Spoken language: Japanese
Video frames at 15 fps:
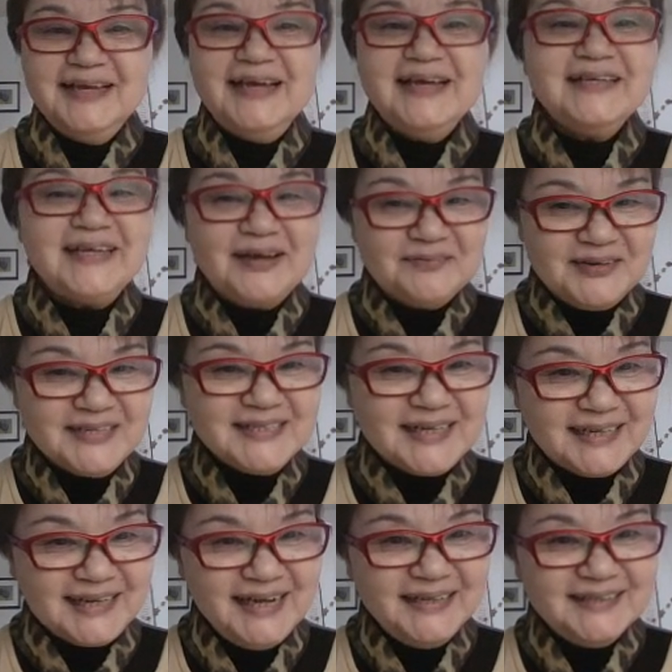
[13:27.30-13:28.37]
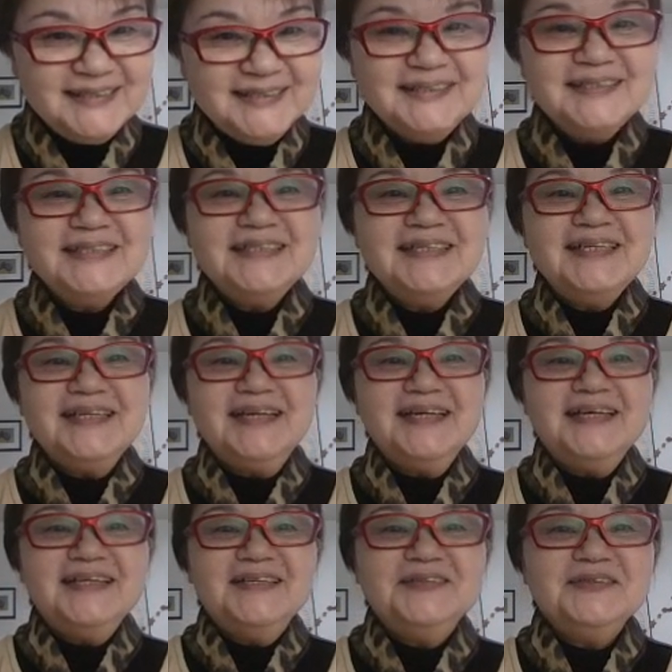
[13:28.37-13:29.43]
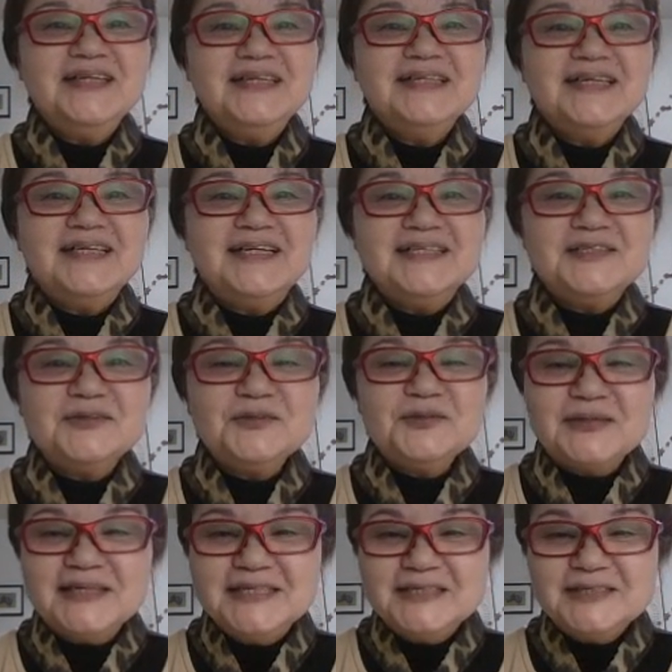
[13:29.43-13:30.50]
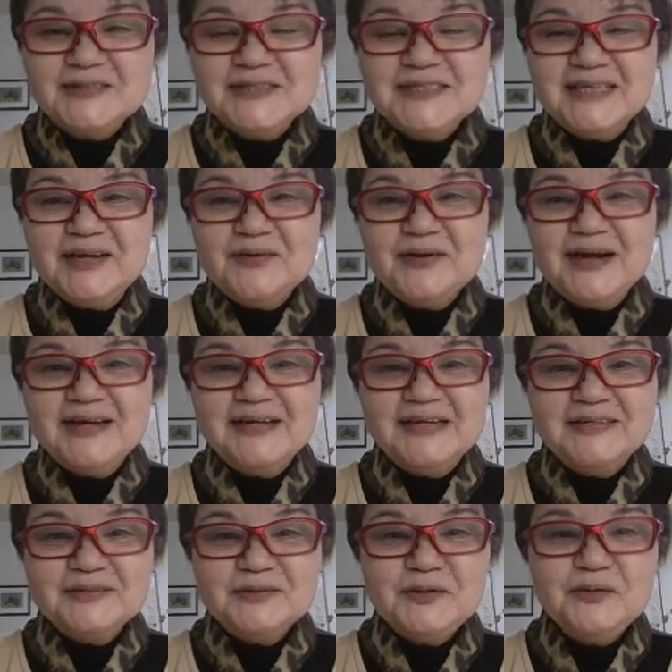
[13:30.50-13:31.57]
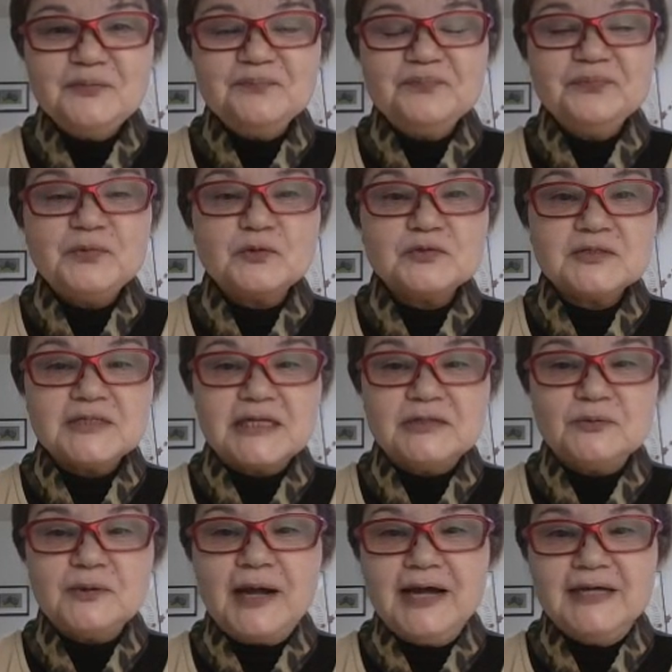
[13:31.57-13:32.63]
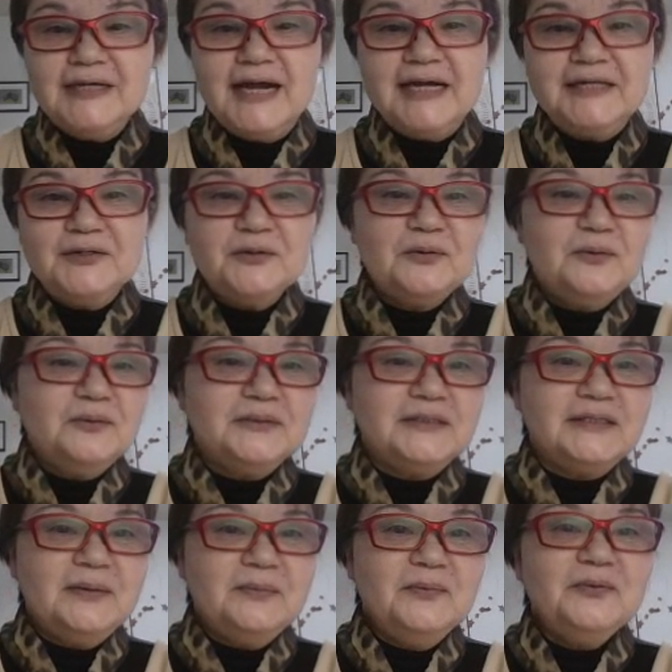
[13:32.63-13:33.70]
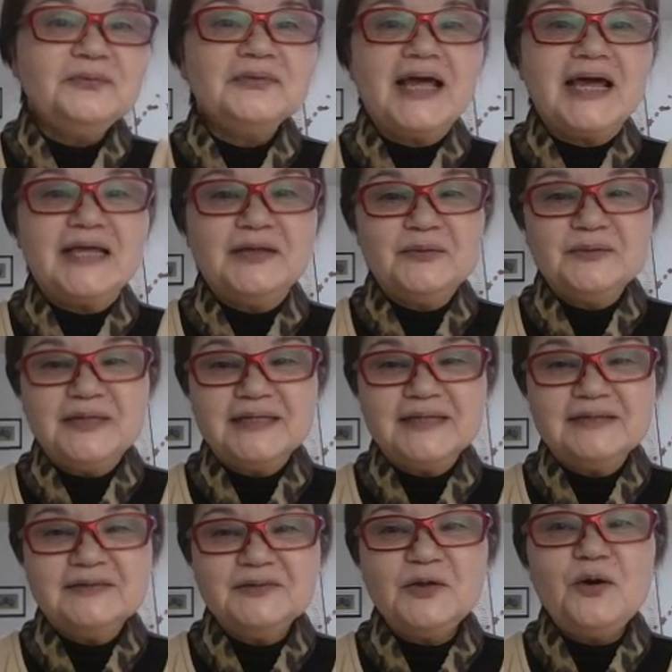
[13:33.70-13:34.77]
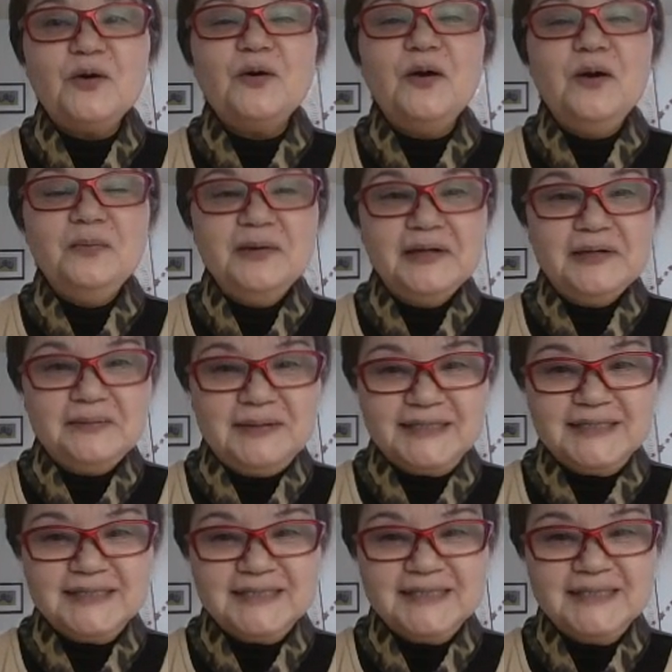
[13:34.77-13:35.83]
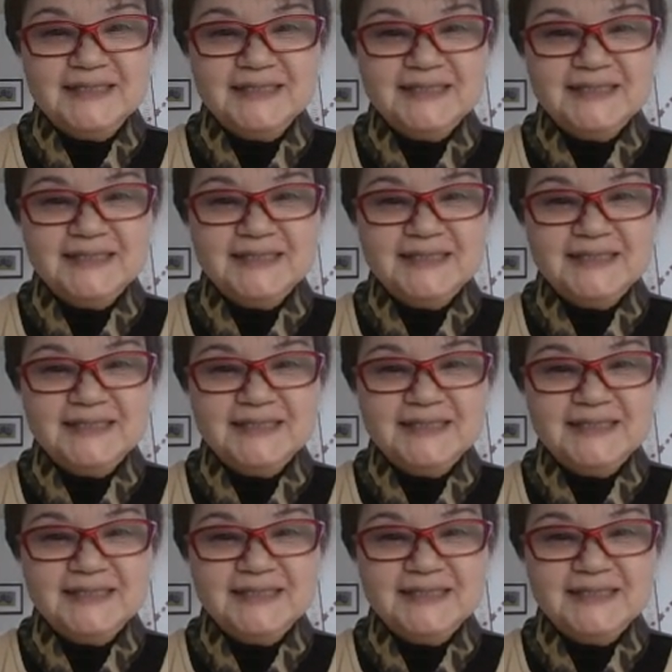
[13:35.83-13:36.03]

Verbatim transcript: 言えましたか、えー、普段からちょっと練習しておかれると、突然の海外旅行にでも対応できると思います。